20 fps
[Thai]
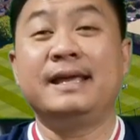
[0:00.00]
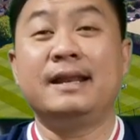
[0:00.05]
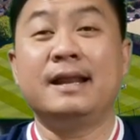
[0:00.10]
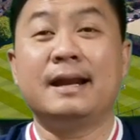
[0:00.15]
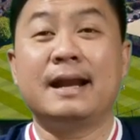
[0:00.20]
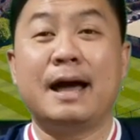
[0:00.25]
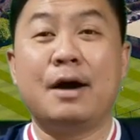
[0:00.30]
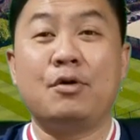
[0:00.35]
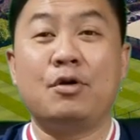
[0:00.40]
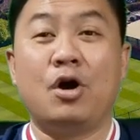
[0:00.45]
ที่เรื่อ
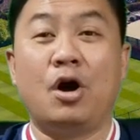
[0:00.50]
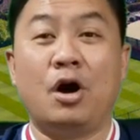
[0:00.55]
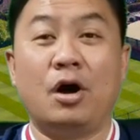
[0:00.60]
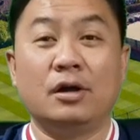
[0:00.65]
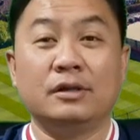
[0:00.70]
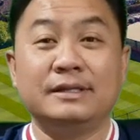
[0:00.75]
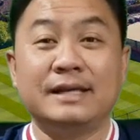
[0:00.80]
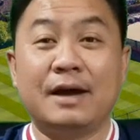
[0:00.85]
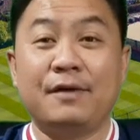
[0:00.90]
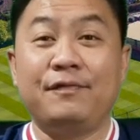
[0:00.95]
งราวของ
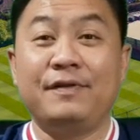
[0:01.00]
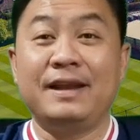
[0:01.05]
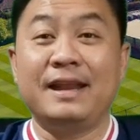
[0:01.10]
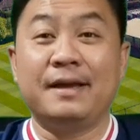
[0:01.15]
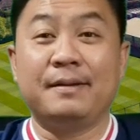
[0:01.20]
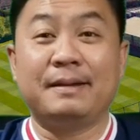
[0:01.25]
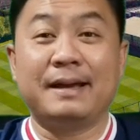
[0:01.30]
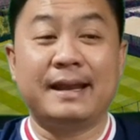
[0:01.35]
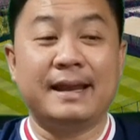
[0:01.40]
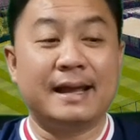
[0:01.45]
จาฟิลิ
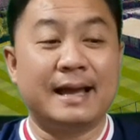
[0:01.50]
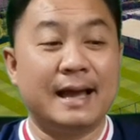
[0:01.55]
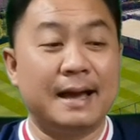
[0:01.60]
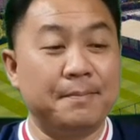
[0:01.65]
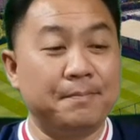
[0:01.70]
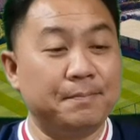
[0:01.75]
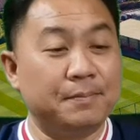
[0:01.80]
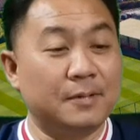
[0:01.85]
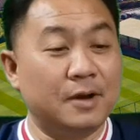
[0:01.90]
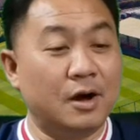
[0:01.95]
กกันนะครับ
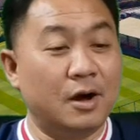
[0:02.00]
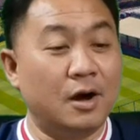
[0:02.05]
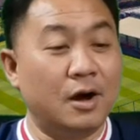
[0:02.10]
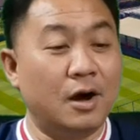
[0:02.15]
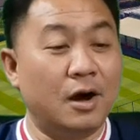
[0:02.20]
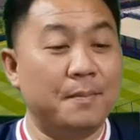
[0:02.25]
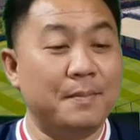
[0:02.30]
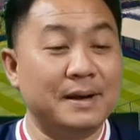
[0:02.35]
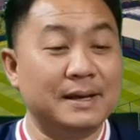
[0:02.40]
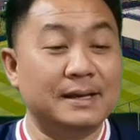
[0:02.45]
ก็
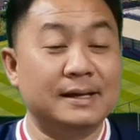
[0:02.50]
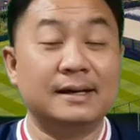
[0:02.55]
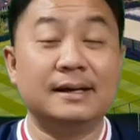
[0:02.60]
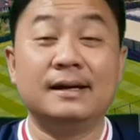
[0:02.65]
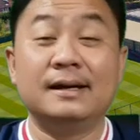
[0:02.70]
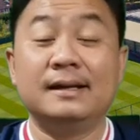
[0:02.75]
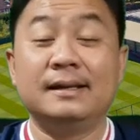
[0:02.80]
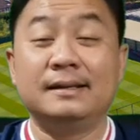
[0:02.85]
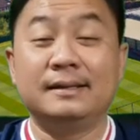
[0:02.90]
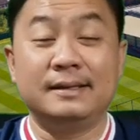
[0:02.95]
เมื่อคื
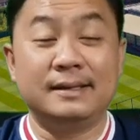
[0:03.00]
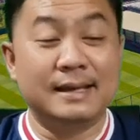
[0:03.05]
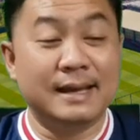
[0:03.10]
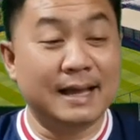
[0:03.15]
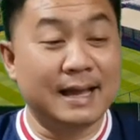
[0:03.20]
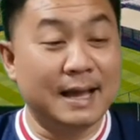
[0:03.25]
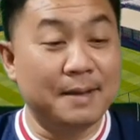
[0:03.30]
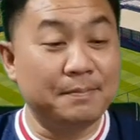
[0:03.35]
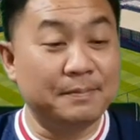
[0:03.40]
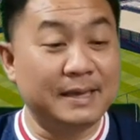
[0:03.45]
นนะ
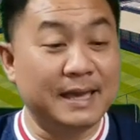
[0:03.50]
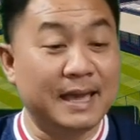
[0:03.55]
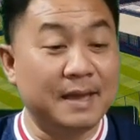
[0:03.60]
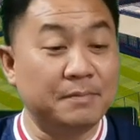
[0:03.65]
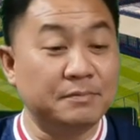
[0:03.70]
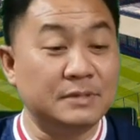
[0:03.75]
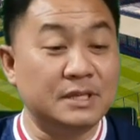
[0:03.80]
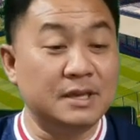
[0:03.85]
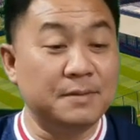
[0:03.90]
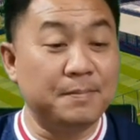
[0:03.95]
ครับเกม
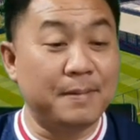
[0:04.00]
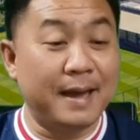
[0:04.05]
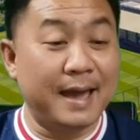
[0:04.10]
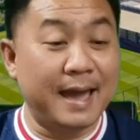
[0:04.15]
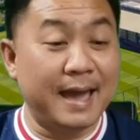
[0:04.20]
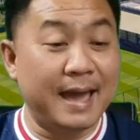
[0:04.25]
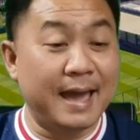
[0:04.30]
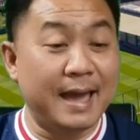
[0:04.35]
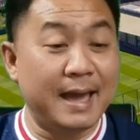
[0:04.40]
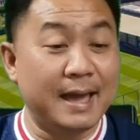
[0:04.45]
ที่
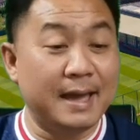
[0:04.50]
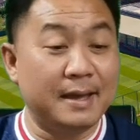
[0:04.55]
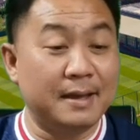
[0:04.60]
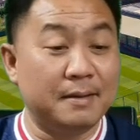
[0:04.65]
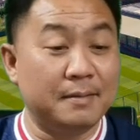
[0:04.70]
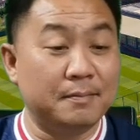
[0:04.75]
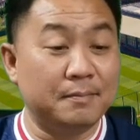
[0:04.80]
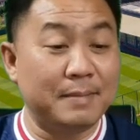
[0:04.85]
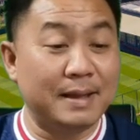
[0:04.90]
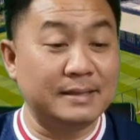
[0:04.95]
แพ้
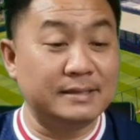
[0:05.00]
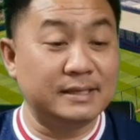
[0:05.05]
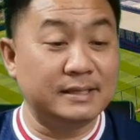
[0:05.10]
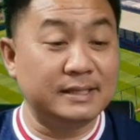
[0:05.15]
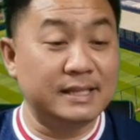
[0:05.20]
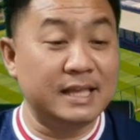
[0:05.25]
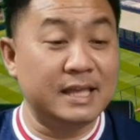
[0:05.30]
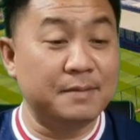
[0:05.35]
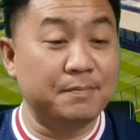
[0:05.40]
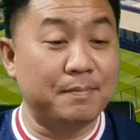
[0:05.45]
แมนซิ
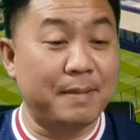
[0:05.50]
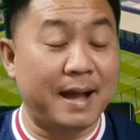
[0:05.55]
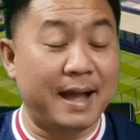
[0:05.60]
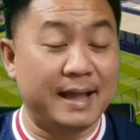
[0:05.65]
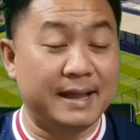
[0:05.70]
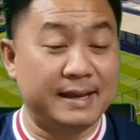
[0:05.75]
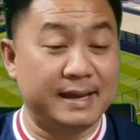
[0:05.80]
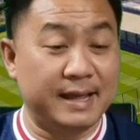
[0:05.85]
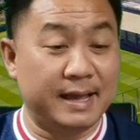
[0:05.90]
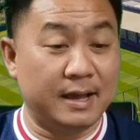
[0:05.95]
ตี้ไป
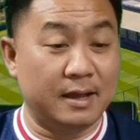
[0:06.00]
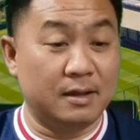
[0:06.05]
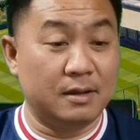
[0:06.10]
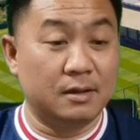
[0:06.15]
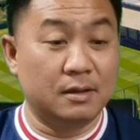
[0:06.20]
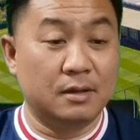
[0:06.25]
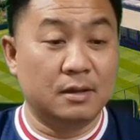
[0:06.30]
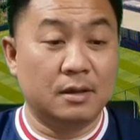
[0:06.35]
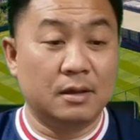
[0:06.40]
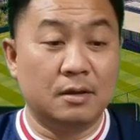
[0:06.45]
เนี่ย
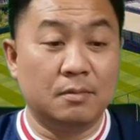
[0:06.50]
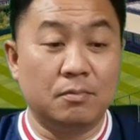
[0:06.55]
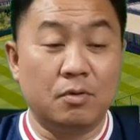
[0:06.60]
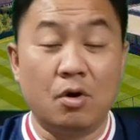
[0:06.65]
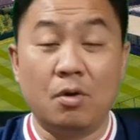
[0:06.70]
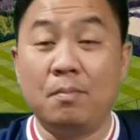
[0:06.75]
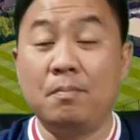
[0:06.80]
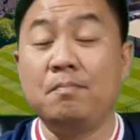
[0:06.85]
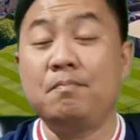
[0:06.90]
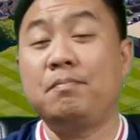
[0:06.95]
ผ
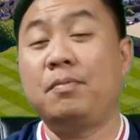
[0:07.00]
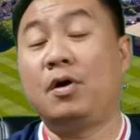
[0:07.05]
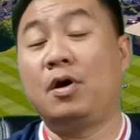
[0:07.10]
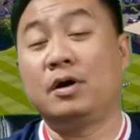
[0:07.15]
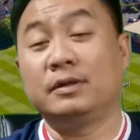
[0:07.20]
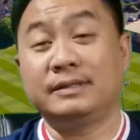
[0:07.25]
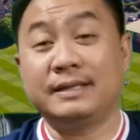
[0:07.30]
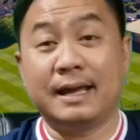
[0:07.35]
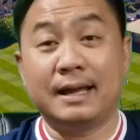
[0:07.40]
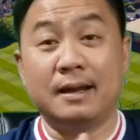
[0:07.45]
มพอ
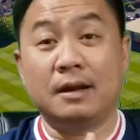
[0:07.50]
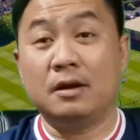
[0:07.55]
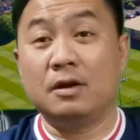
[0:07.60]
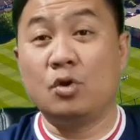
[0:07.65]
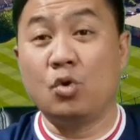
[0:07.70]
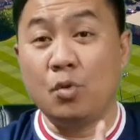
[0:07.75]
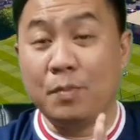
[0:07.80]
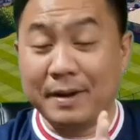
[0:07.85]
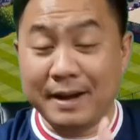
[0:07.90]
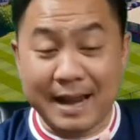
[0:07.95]
จะ
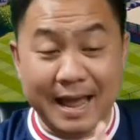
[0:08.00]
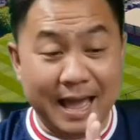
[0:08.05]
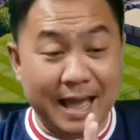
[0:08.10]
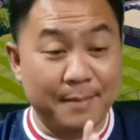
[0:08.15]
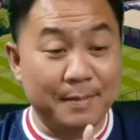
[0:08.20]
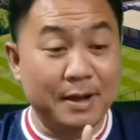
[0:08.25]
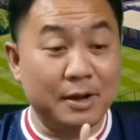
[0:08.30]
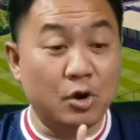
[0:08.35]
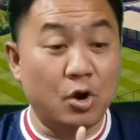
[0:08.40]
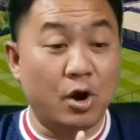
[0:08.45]
รู้ปัญหา
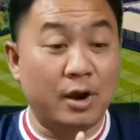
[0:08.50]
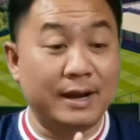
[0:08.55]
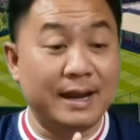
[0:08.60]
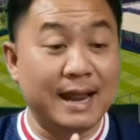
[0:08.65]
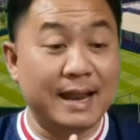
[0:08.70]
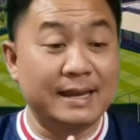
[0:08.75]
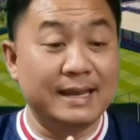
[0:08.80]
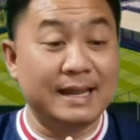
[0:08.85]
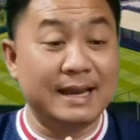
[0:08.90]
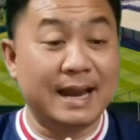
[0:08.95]
มาก่อนห
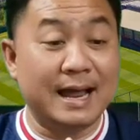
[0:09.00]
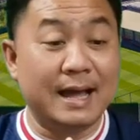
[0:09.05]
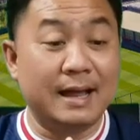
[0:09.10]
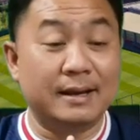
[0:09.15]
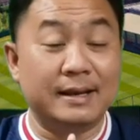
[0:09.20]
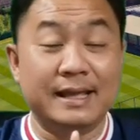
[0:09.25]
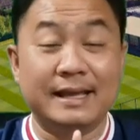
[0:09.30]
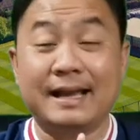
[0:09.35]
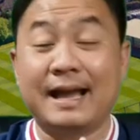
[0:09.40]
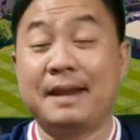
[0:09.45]
น้านี้ละ
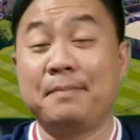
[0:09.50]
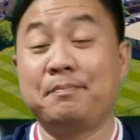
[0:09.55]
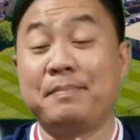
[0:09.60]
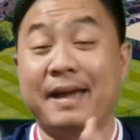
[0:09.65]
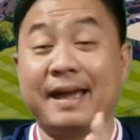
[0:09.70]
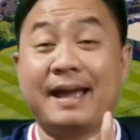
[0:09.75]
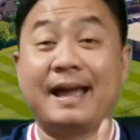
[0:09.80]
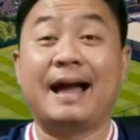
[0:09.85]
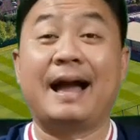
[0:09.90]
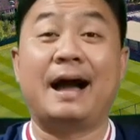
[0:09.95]
ในการแปล
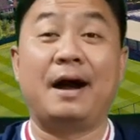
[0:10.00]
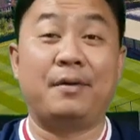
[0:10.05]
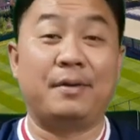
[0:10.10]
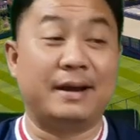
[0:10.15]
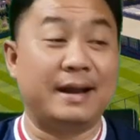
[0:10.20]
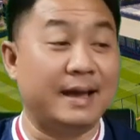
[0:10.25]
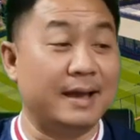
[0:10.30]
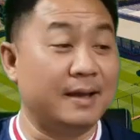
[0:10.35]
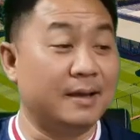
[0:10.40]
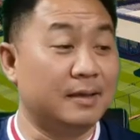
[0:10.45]
ข่าว
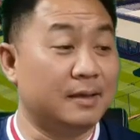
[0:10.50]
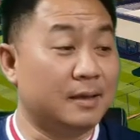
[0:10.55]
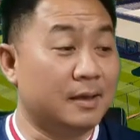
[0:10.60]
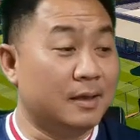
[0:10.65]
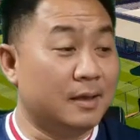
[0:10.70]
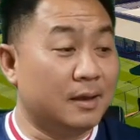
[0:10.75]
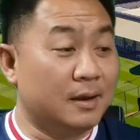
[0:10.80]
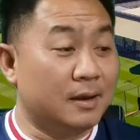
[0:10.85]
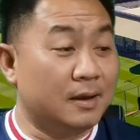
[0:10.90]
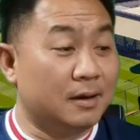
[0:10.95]
นะ
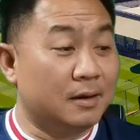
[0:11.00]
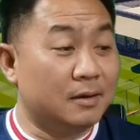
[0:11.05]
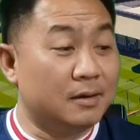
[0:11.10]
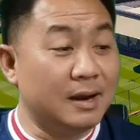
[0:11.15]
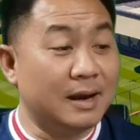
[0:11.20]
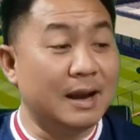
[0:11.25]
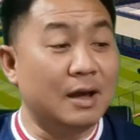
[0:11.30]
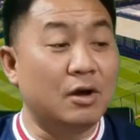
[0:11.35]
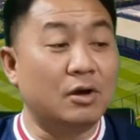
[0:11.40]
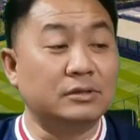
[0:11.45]
เรื่
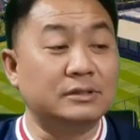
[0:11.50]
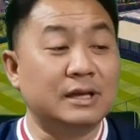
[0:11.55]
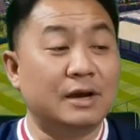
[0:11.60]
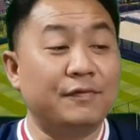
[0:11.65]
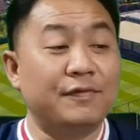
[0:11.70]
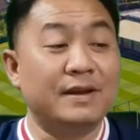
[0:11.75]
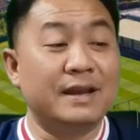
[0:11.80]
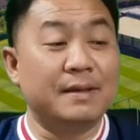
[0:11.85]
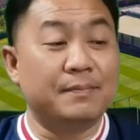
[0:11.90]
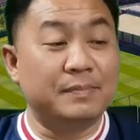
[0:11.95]
องราวของจา
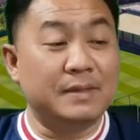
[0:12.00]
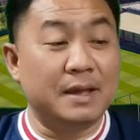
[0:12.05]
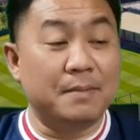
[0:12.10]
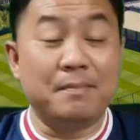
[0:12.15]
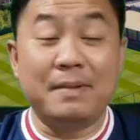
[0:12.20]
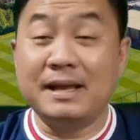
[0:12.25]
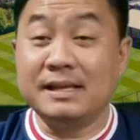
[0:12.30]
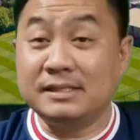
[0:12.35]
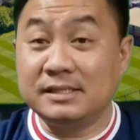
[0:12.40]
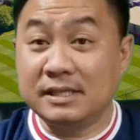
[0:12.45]
ฟิลิปเนี่ย
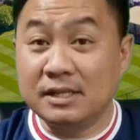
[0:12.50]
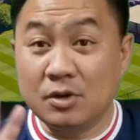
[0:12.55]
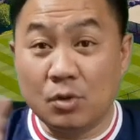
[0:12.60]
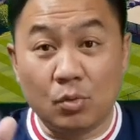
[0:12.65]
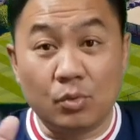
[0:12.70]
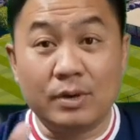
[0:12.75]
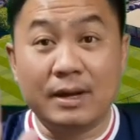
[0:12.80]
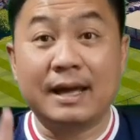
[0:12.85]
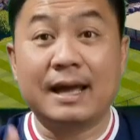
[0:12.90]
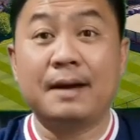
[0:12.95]
ไม่สนุก
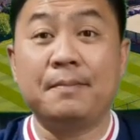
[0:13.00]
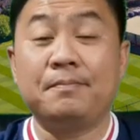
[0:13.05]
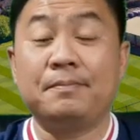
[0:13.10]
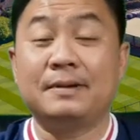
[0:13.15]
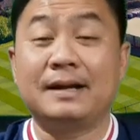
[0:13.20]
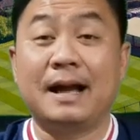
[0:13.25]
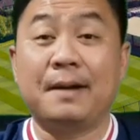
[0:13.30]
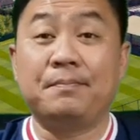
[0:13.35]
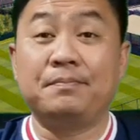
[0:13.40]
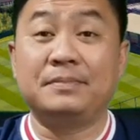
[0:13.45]
นะครับ
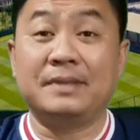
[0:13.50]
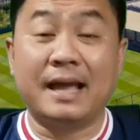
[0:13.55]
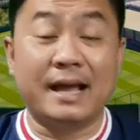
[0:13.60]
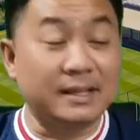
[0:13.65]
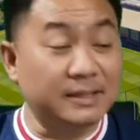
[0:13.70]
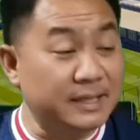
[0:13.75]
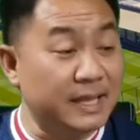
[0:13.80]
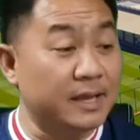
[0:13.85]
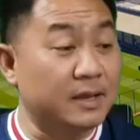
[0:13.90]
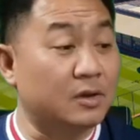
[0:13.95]
กับแท็ก
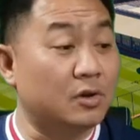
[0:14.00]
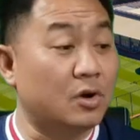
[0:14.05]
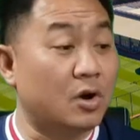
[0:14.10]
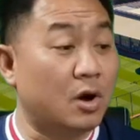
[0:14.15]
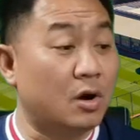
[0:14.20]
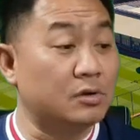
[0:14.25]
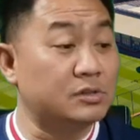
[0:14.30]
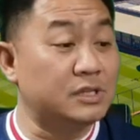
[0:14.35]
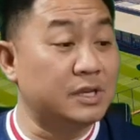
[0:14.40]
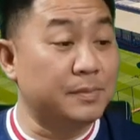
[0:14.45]
ติกขอ
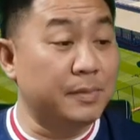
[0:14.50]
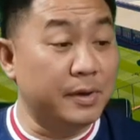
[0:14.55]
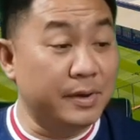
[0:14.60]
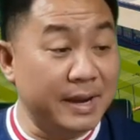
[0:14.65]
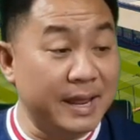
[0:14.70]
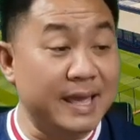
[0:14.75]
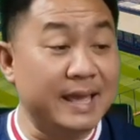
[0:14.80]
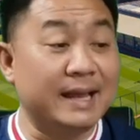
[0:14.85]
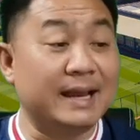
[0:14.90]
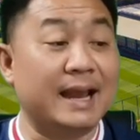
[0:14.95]
งซิมิ
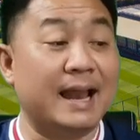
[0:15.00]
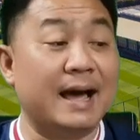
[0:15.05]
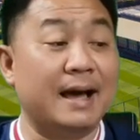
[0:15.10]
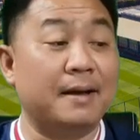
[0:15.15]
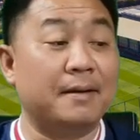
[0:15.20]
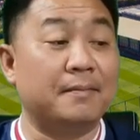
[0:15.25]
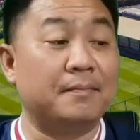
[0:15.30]
เน่อีกละ